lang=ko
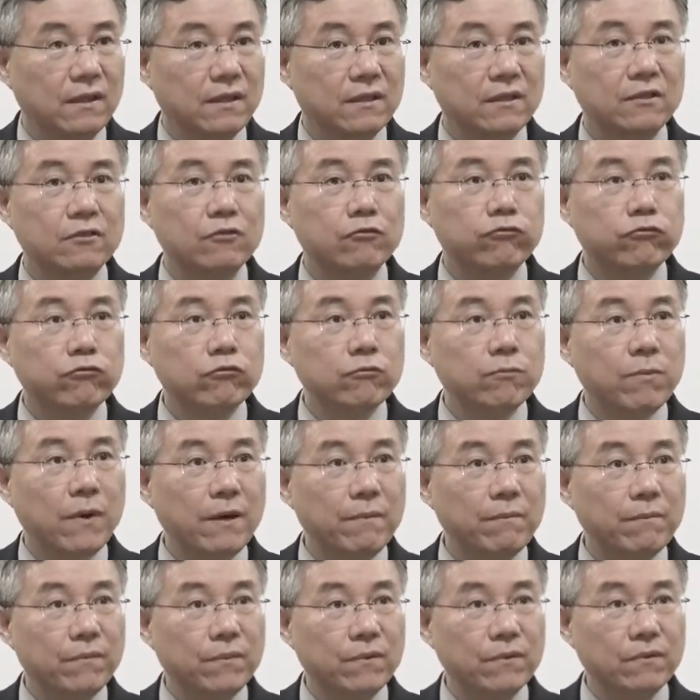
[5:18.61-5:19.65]
그
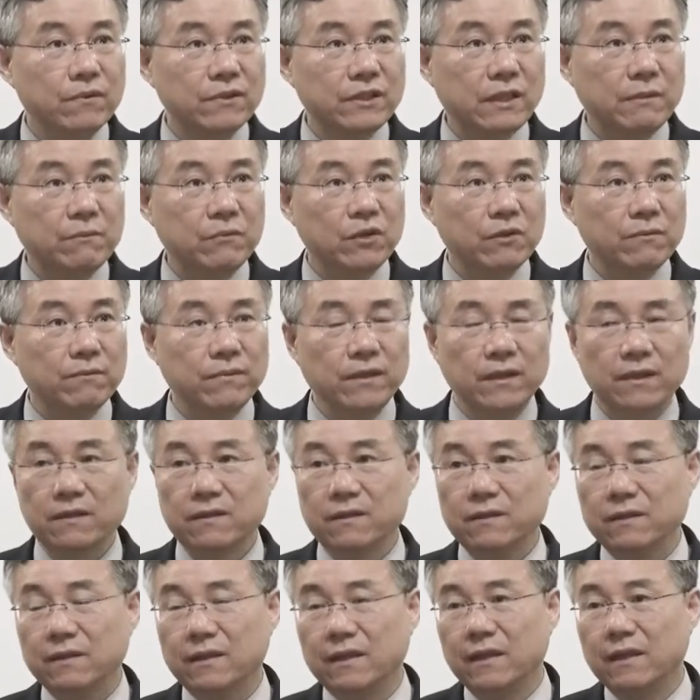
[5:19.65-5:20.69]
후반부 3년
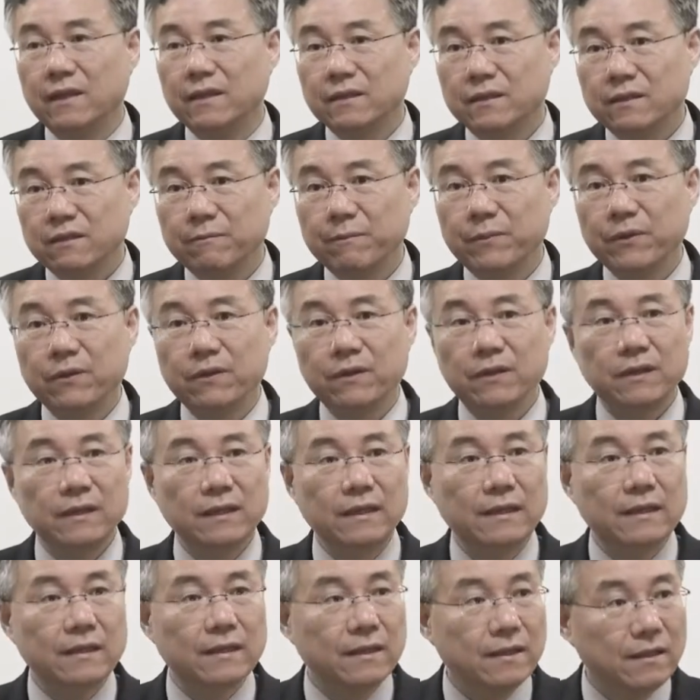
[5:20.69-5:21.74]
반은
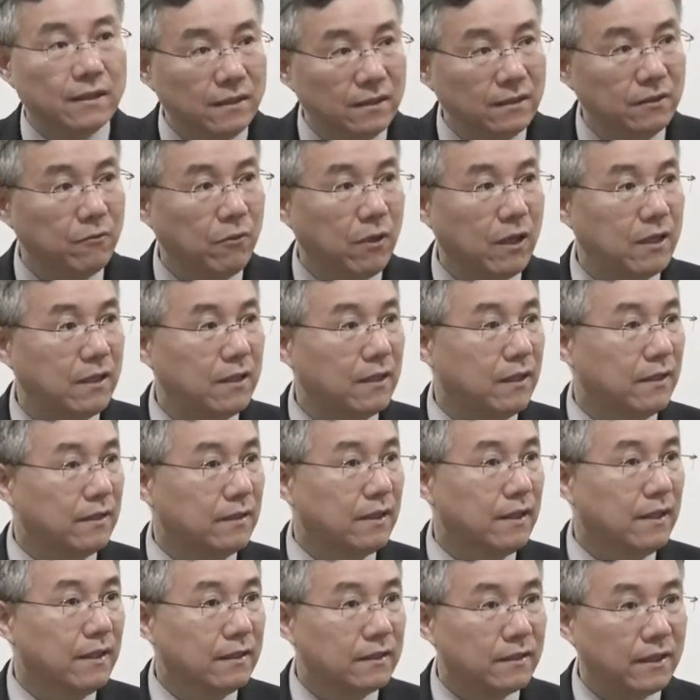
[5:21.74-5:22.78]
특별히 큰 환란,
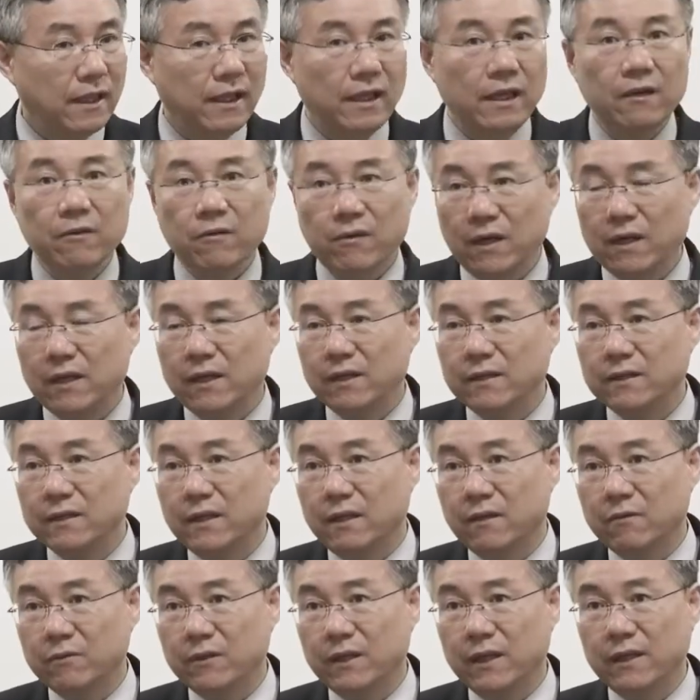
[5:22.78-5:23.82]

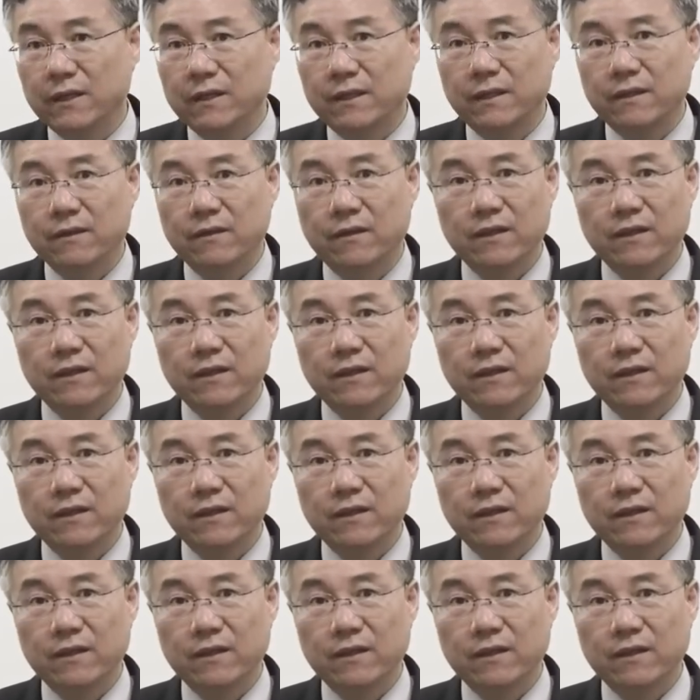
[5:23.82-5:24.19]
대환란이라고 이야기해요.